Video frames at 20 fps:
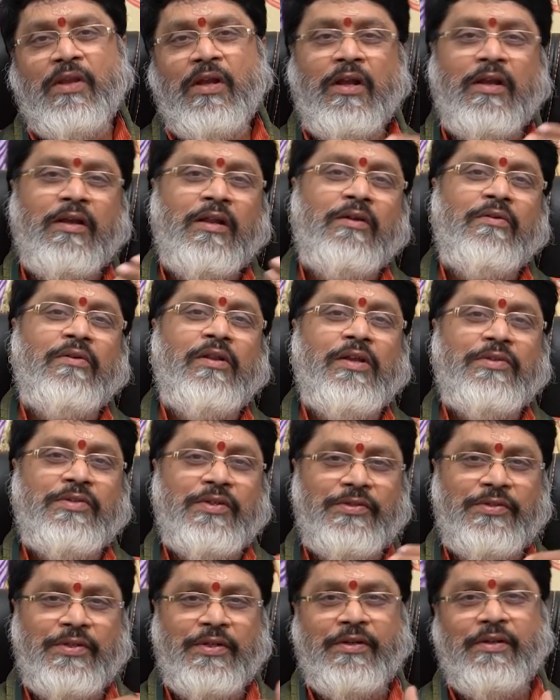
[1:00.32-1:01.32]
ఆ గ్రహం ఇలా
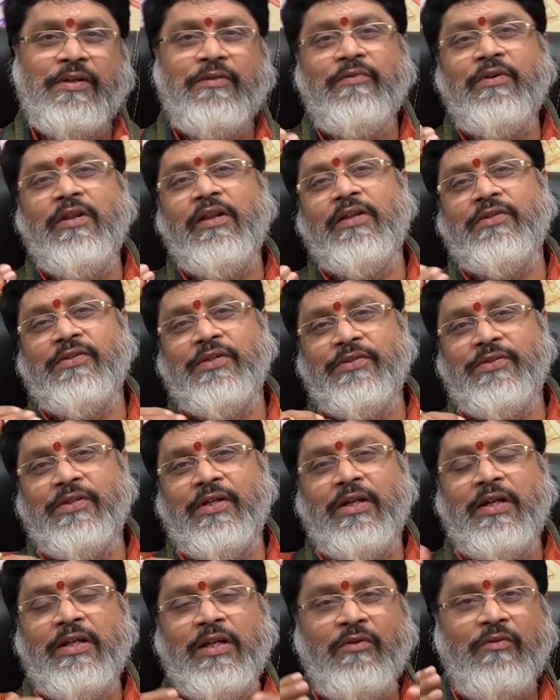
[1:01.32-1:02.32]
చేసాడు వీడు ఇలా
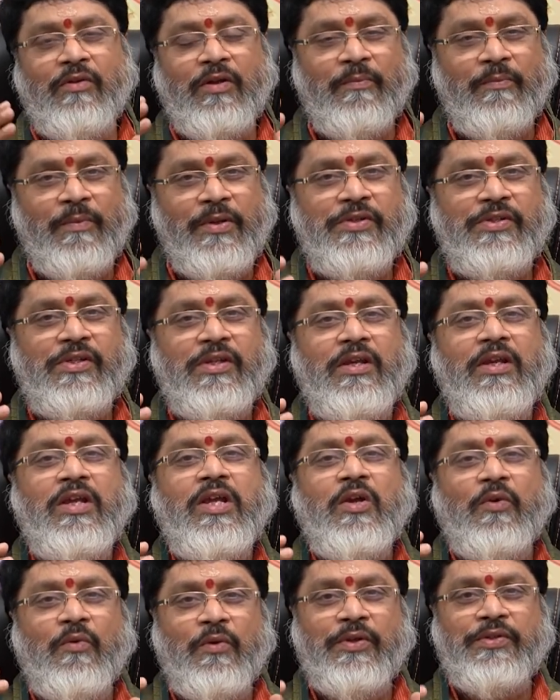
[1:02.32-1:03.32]
చేశాడు అంటే ఒక మనిషి
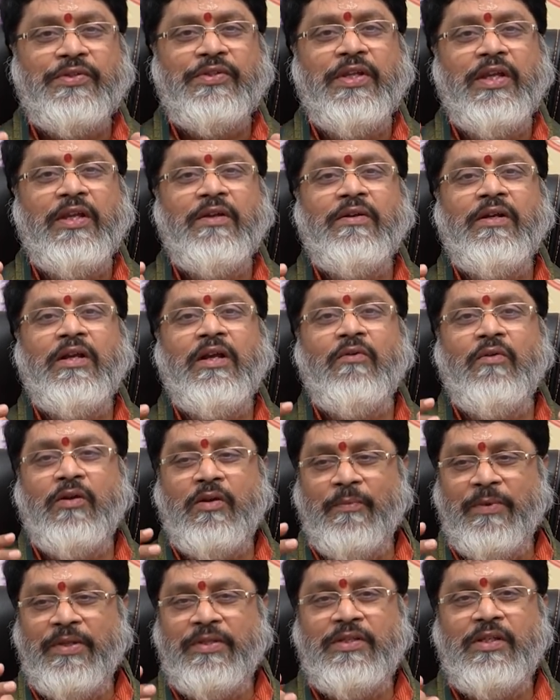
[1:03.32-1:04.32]
ఒక స్నేహంగా
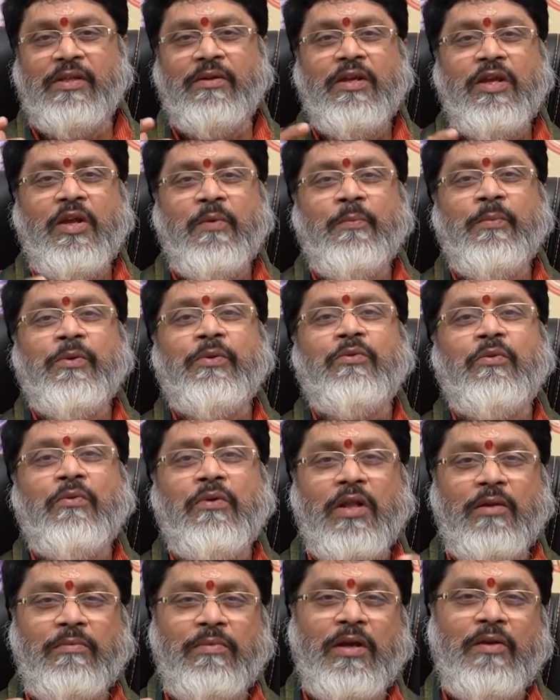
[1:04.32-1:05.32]
ఒక మంచి
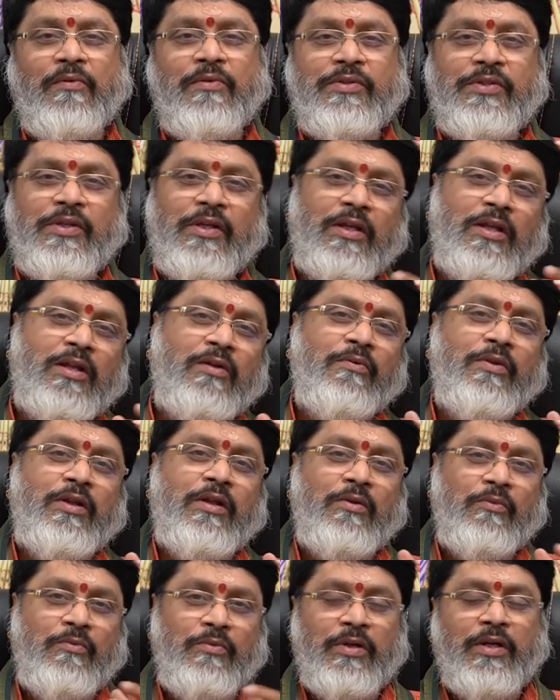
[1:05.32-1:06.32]
మిత్రుల్లా భావించి ఎరావరే
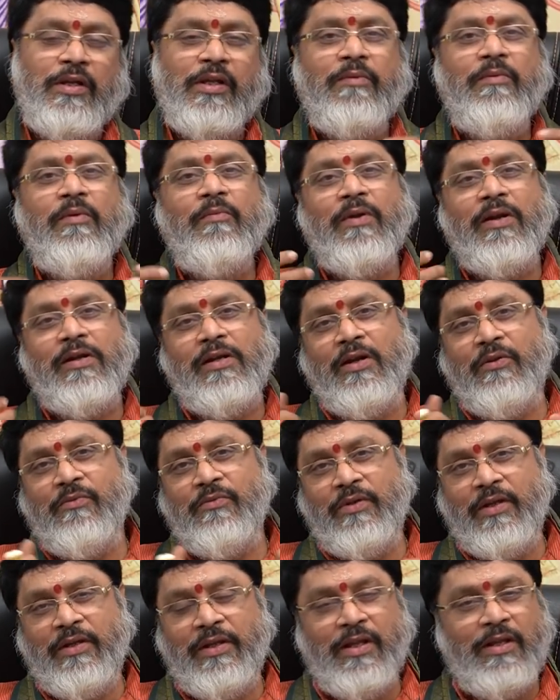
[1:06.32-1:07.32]
అనుకున్నట్టుగా మేము
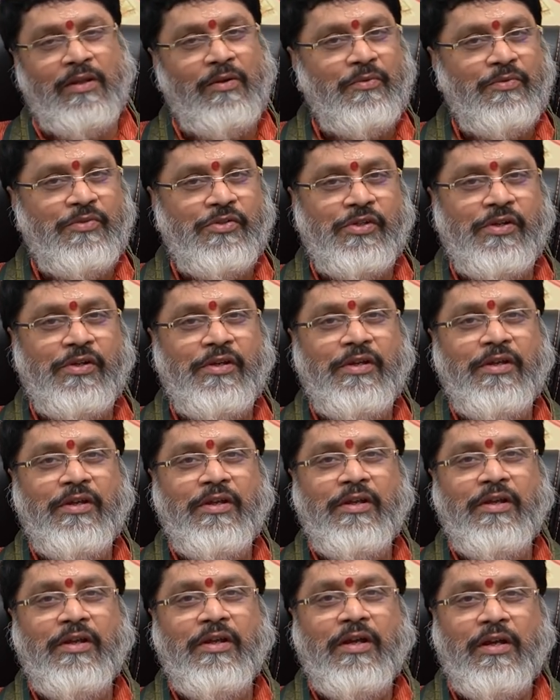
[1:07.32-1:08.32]
మాట్లాడుకుంటాం గ్రహాల గురించి
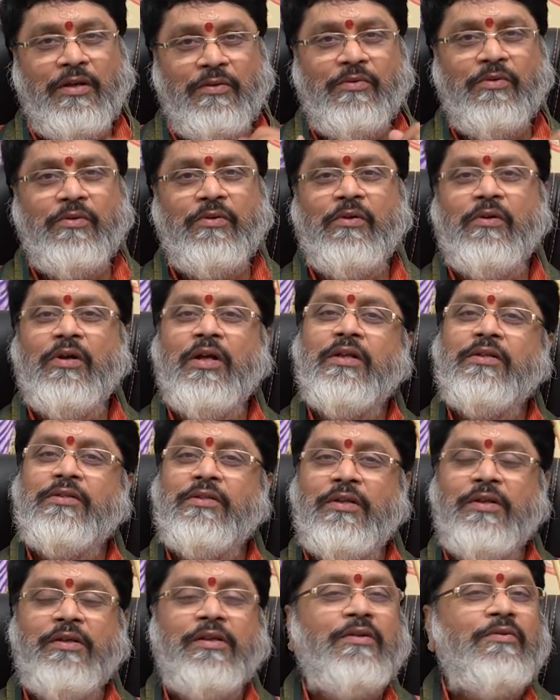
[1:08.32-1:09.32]
అనుకుంటాం ఆ
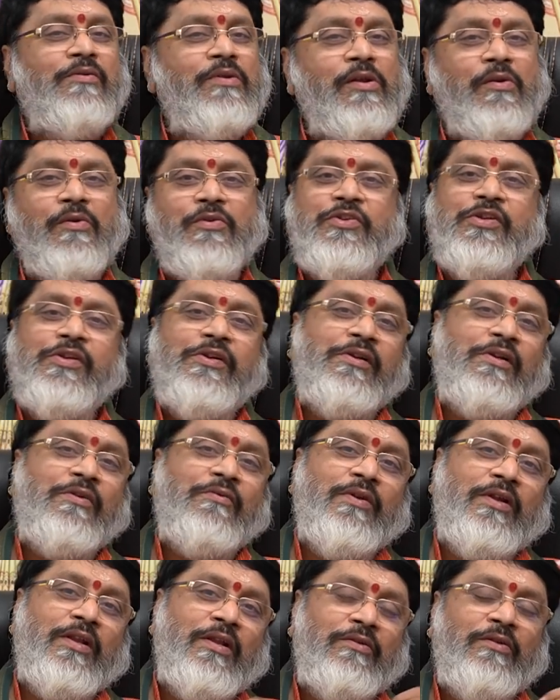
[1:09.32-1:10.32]
శనిగ్రహం ఇలా వచ్చాడు రా
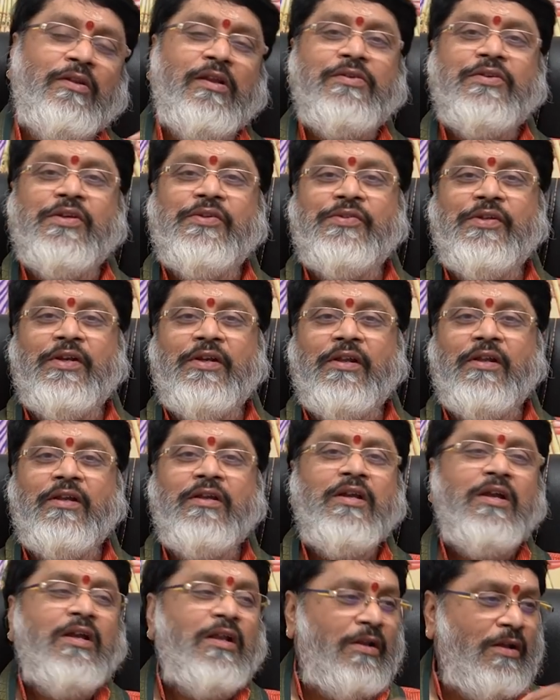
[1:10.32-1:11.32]
వాడు నాతో ఇలా చేశాడు
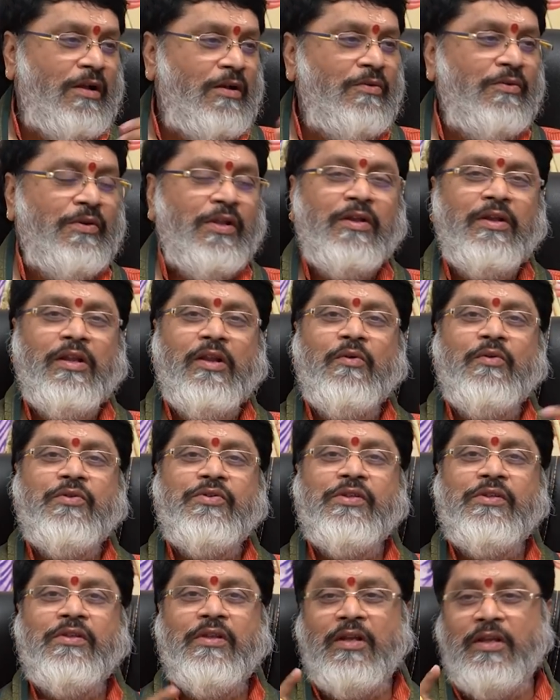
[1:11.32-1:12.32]
రాహు గ్రహం ఇలా
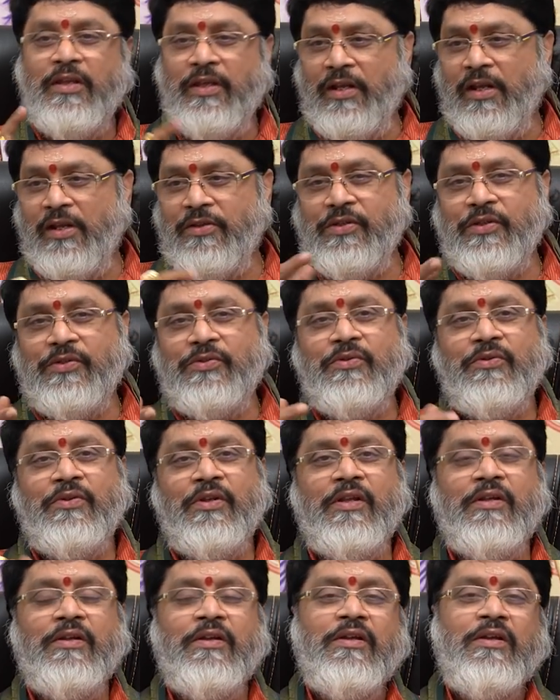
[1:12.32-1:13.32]
వచ్చిందిరా నీకు ఇలా
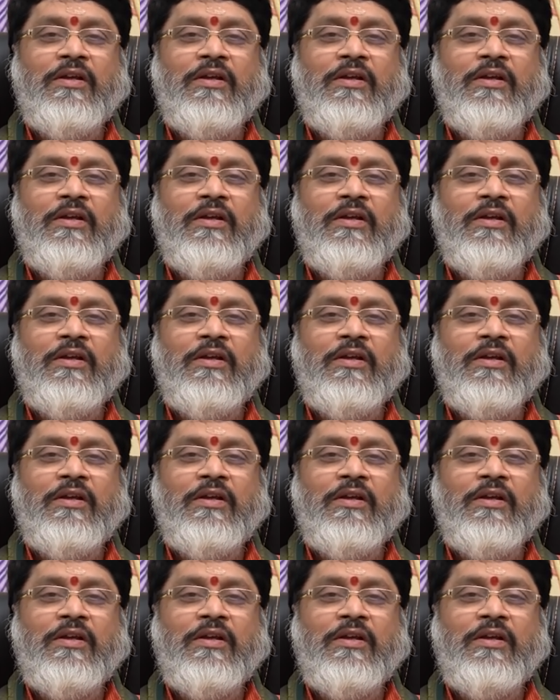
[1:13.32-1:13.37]
చేస్తుందా